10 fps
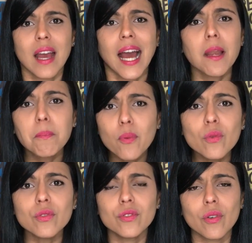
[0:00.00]
al
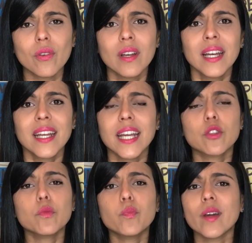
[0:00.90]
punto que
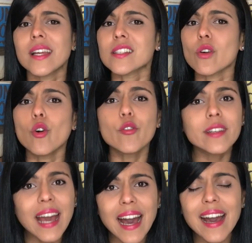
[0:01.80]
tú puedas
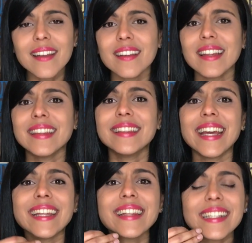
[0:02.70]
odiar,
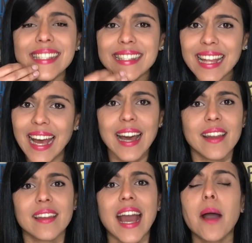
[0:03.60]

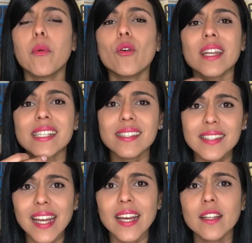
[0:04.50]
detestar,
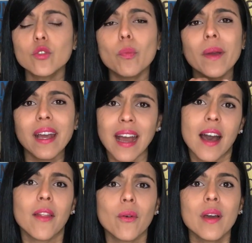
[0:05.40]
aborrecer tu
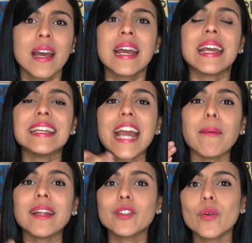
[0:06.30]
pecado y
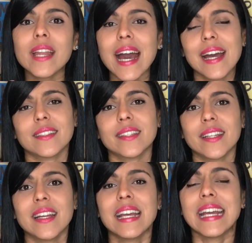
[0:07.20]

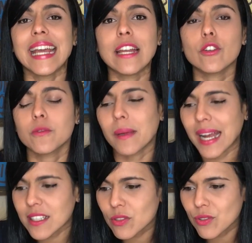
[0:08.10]
abandonarte en los
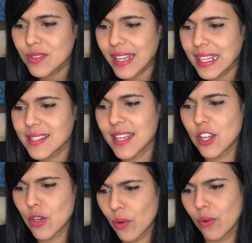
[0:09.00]
brazos del
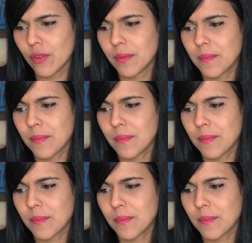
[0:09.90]
Señor.